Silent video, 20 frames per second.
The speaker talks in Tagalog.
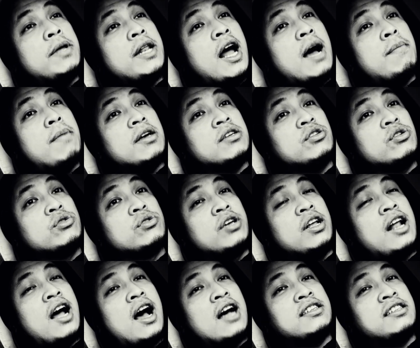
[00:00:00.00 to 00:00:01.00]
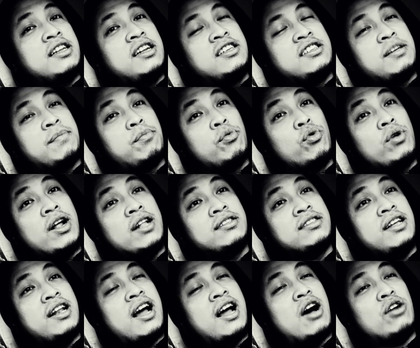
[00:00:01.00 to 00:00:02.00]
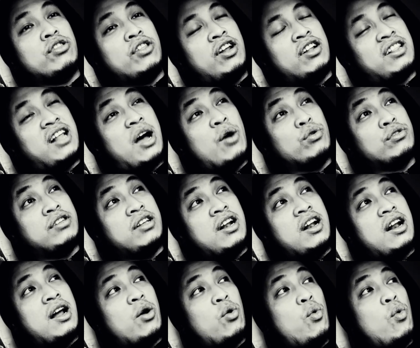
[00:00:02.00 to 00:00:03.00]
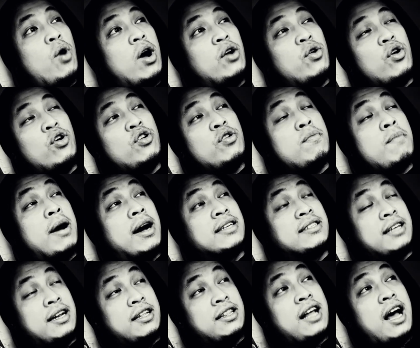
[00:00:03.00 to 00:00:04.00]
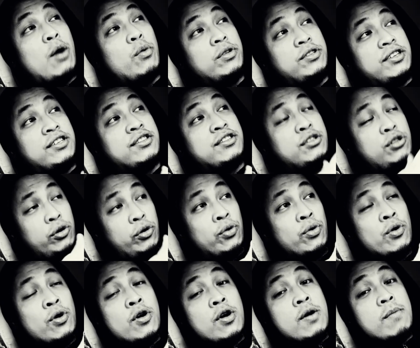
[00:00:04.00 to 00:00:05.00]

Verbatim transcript: binabastos sila, sinisipulan sila o tinatawag sila ng kung ano-ano mga salita which is true.